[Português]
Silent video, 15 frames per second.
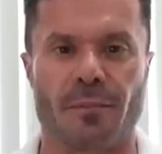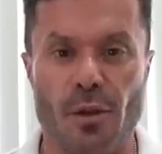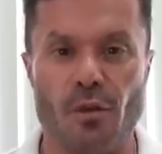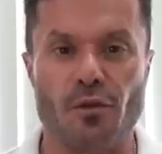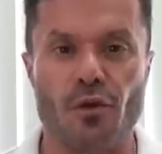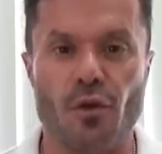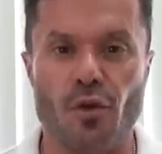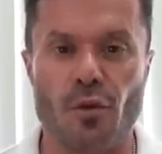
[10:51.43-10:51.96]

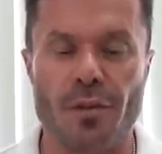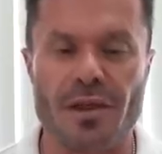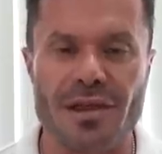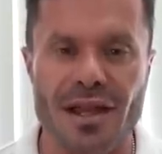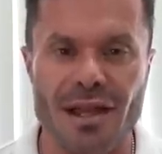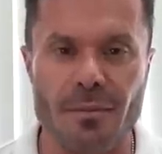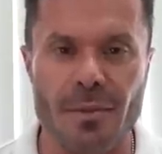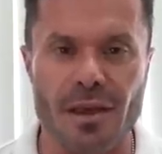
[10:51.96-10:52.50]
Pelo volume
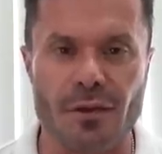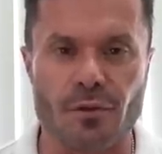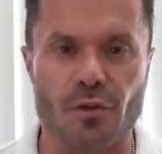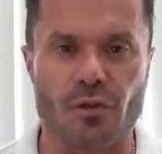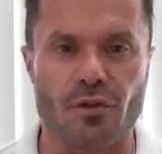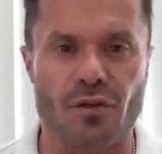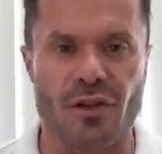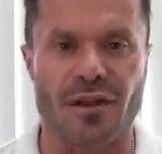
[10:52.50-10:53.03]
de
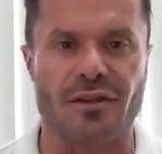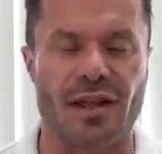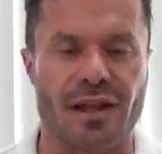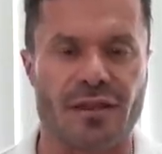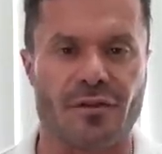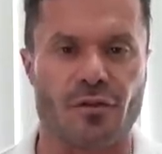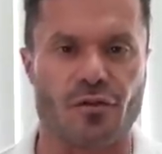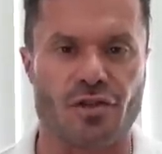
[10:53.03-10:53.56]
alimento que os
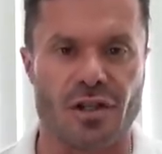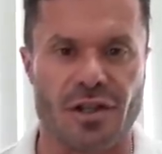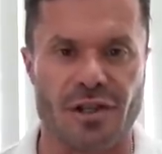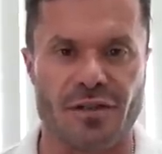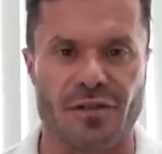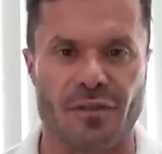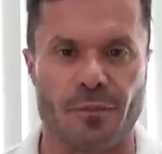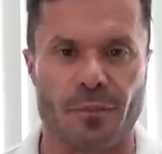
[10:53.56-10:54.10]
atletas
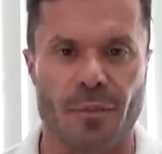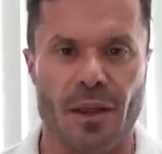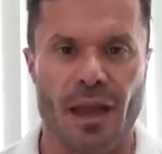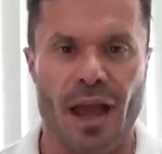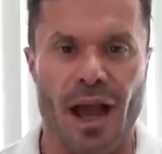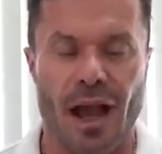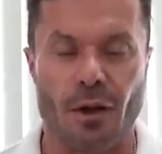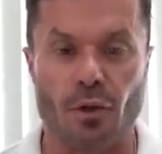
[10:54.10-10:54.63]
utilizam,
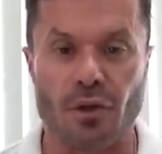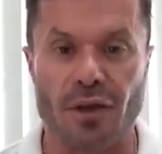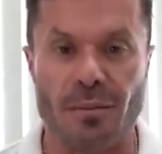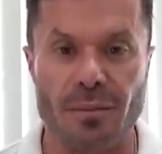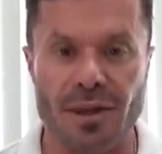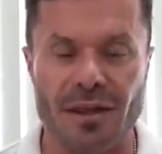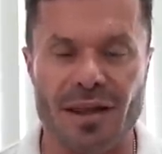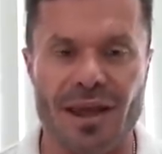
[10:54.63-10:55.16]
a
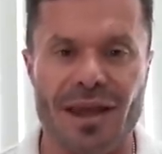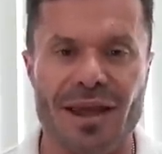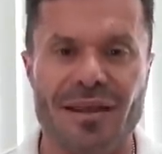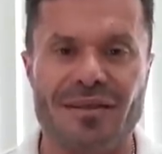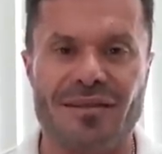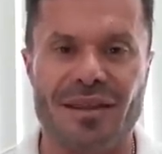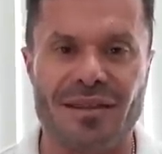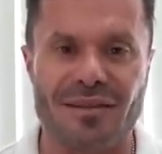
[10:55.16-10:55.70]
glutamina é
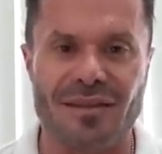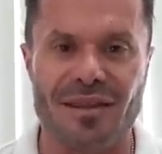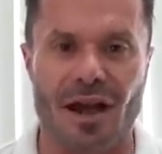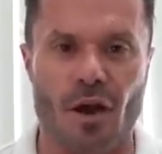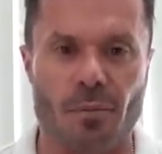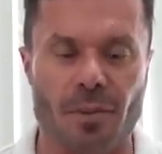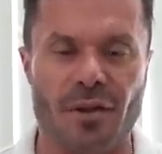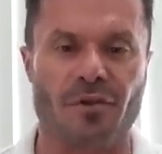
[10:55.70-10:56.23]

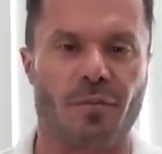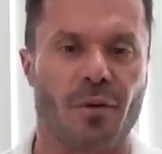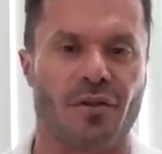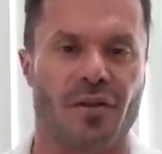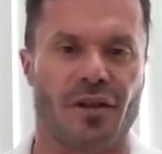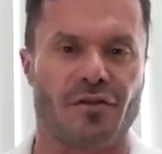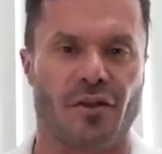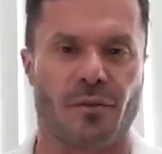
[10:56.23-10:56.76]
essencial para esse
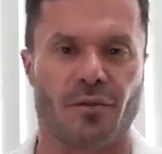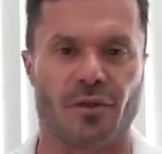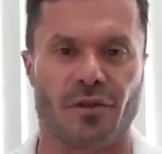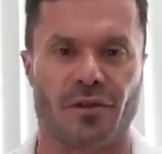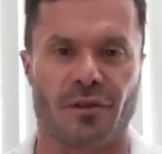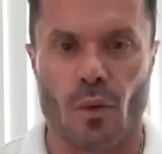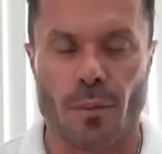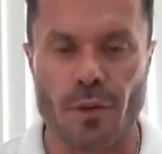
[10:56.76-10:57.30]
processo de
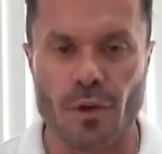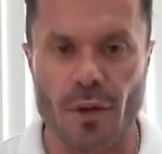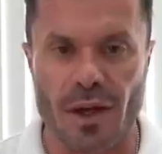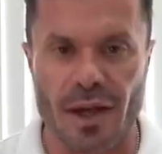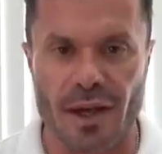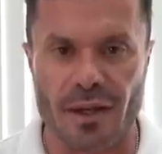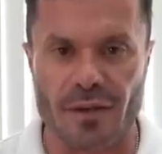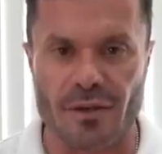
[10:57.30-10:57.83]
absorção. O amino
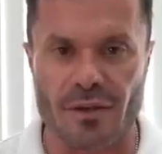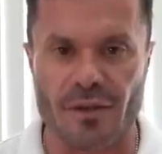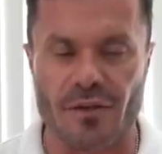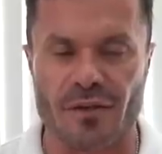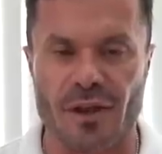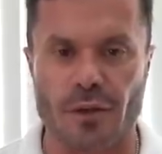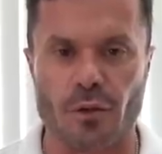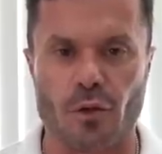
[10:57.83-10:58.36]
hard
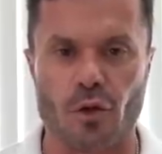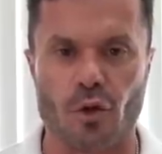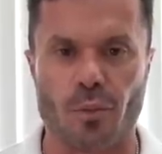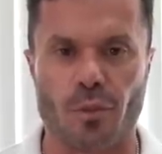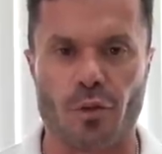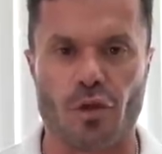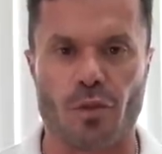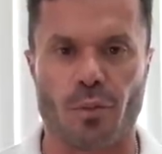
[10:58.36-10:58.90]
está no
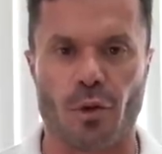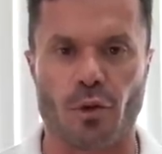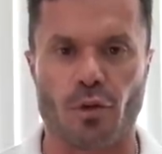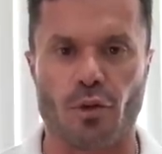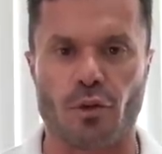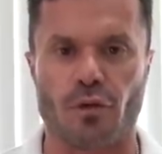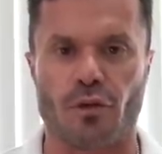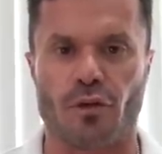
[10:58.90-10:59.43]
grupo de
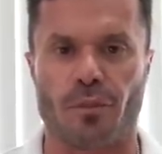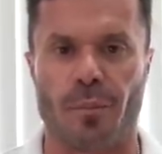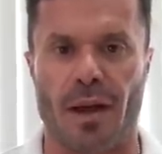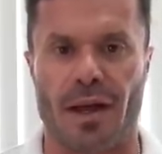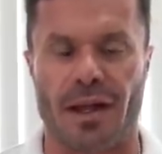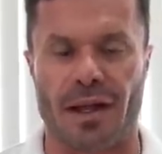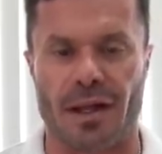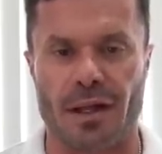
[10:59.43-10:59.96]
produtos
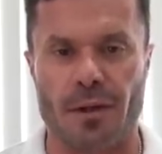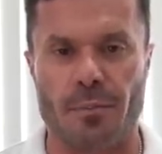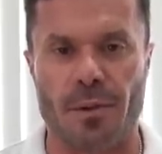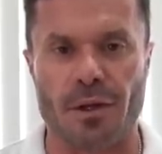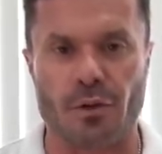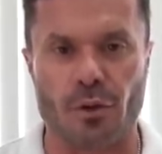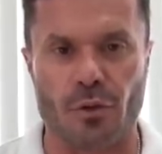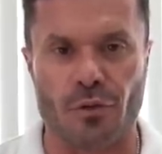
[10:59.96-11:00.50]
para
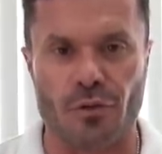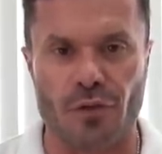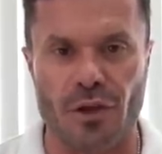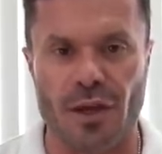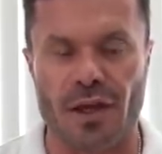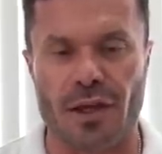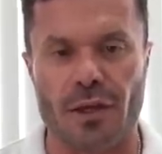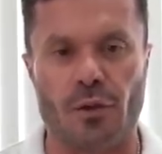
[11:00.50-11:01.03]

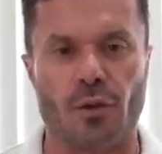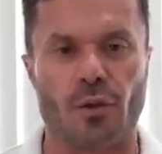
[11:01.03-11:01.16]
hipertrofia e